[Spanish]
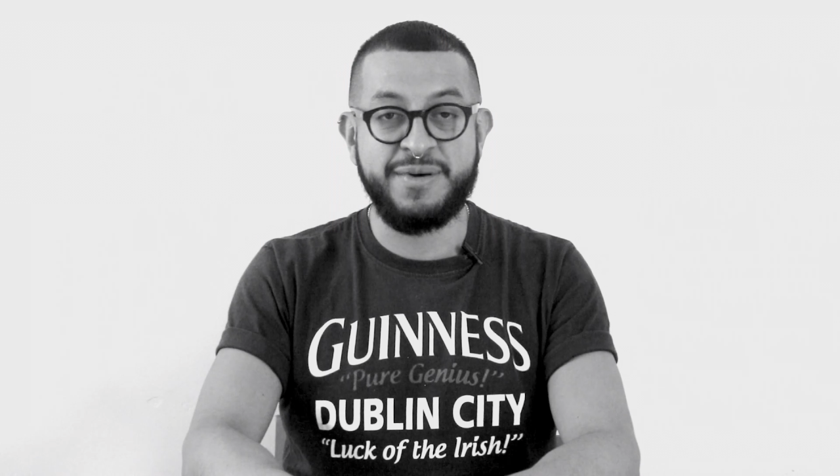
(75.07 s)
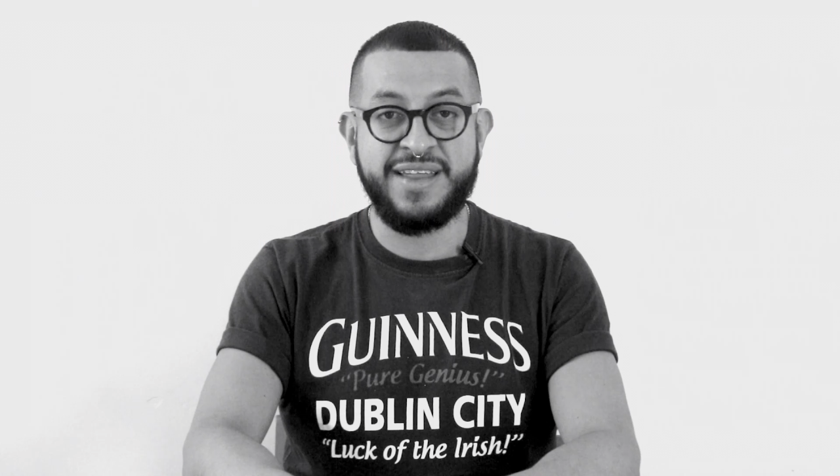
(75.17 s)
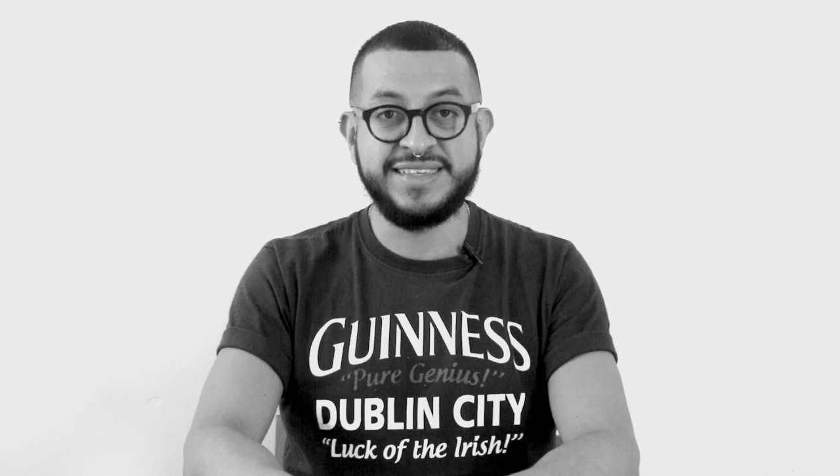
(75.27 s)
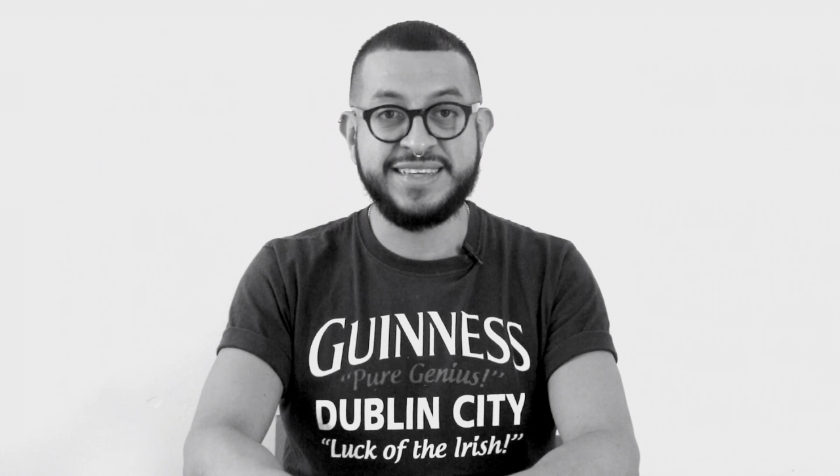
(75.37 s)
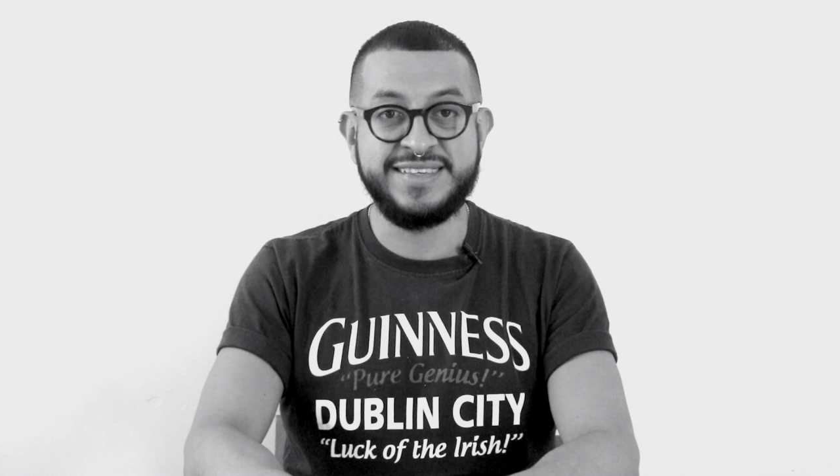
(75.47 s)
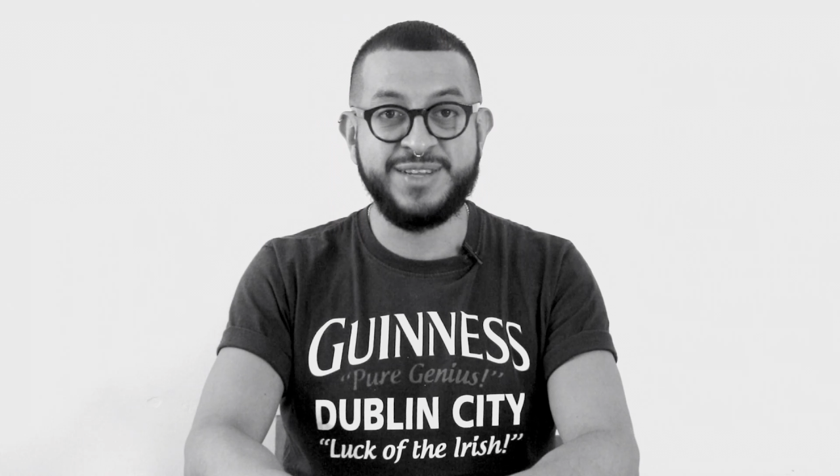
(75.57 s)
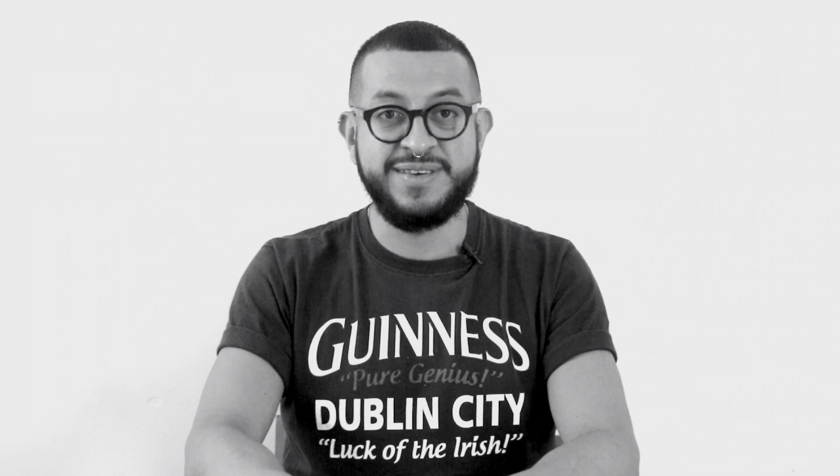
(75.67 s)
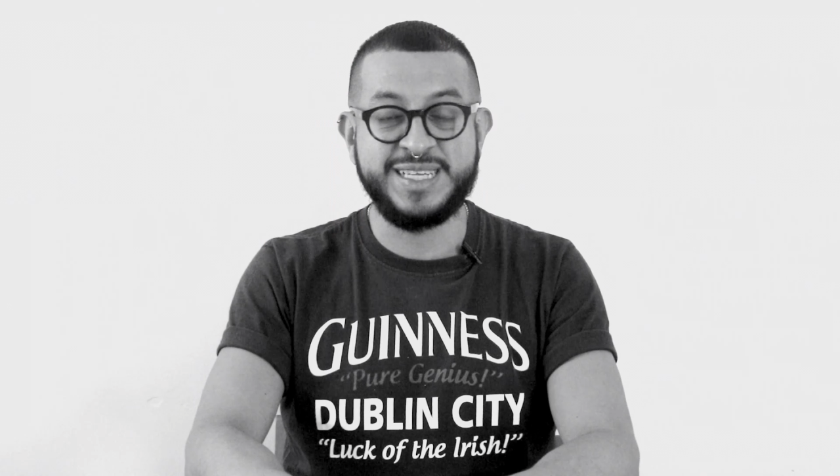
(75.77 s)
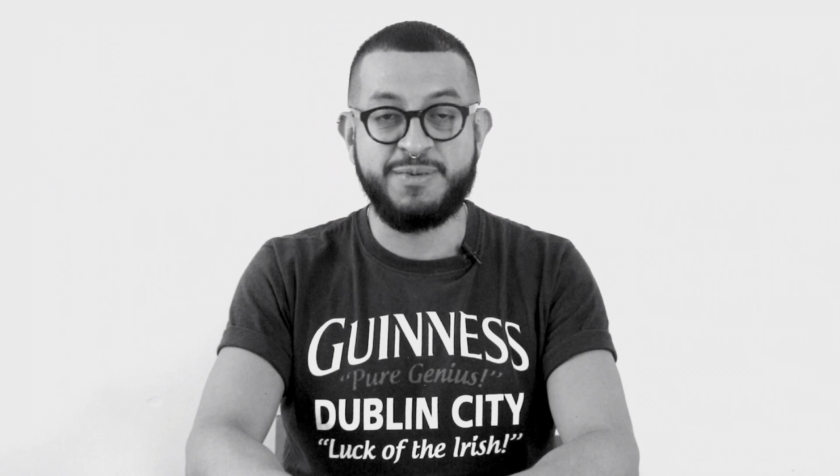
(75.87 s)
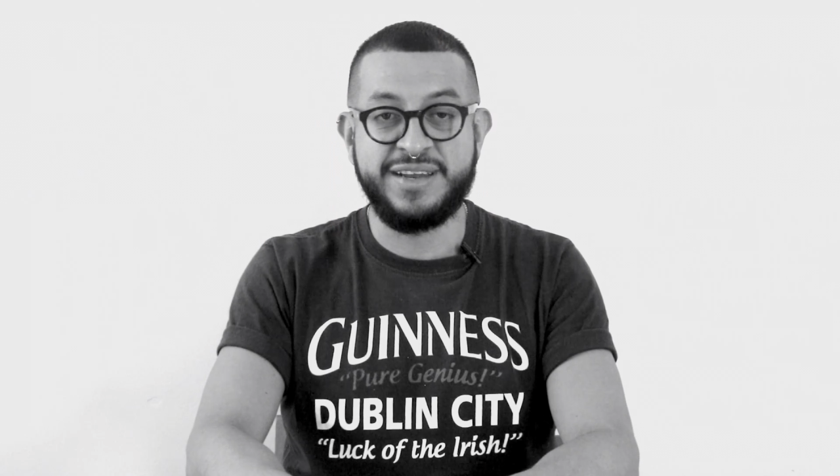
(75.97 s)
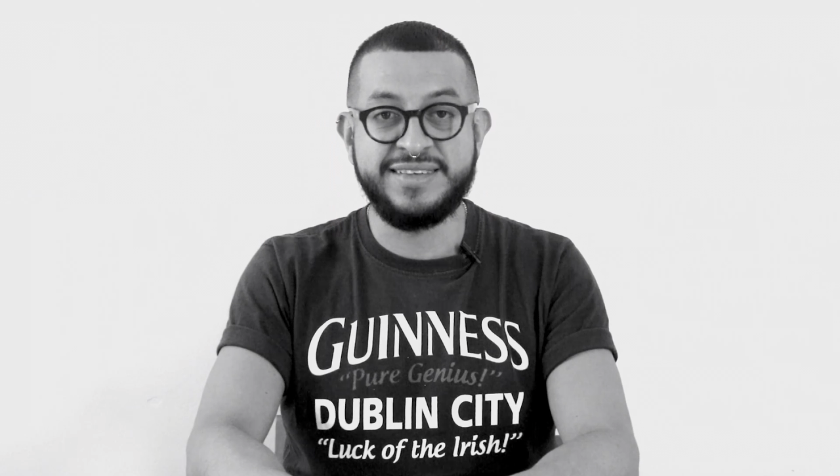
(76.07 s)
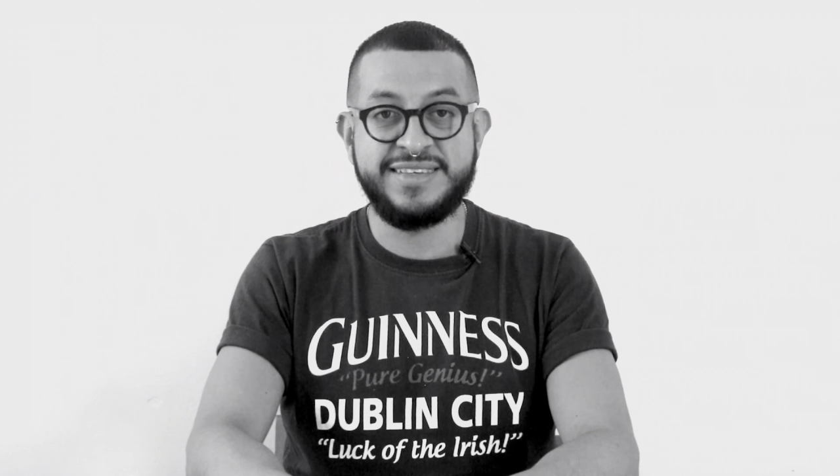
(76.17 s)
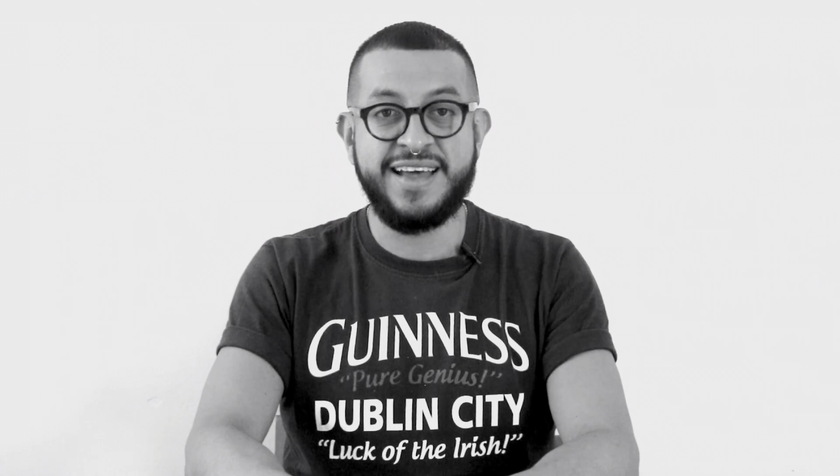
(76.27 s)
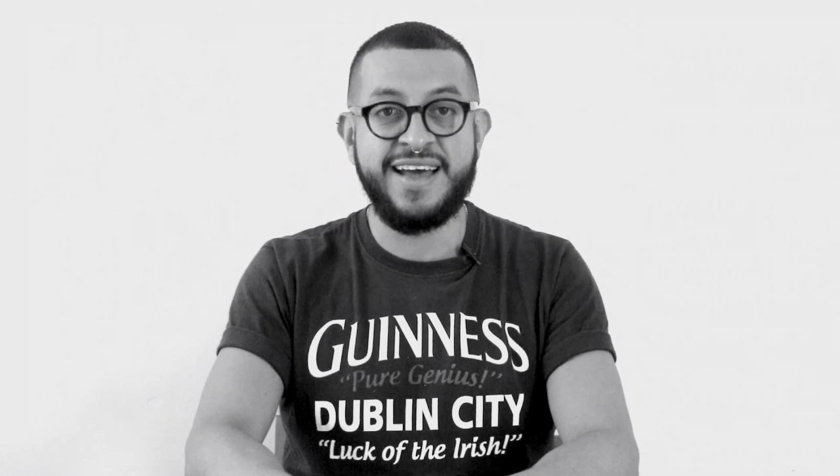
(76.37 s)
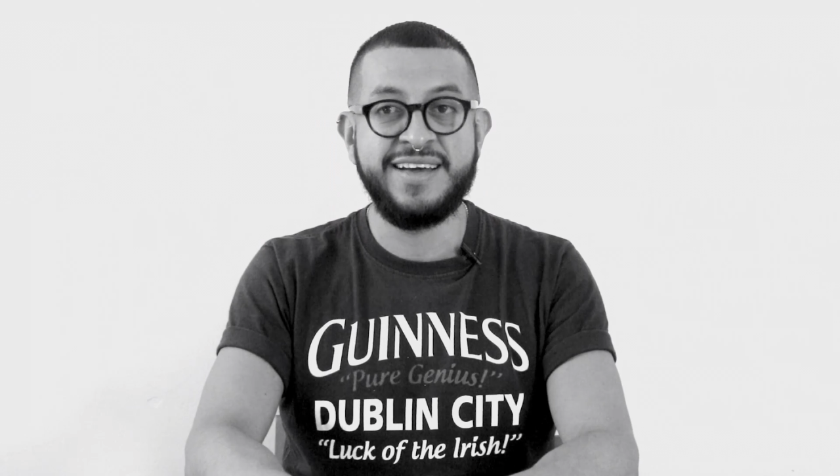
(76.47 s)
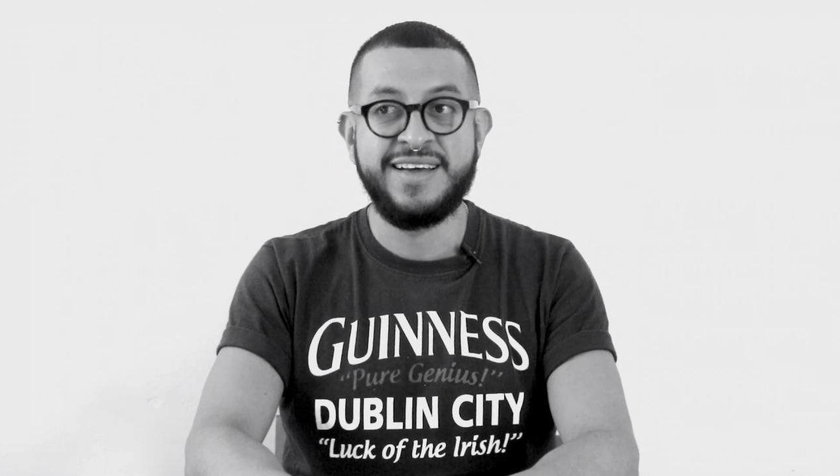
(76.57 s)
verdad es que ha sido una experiencia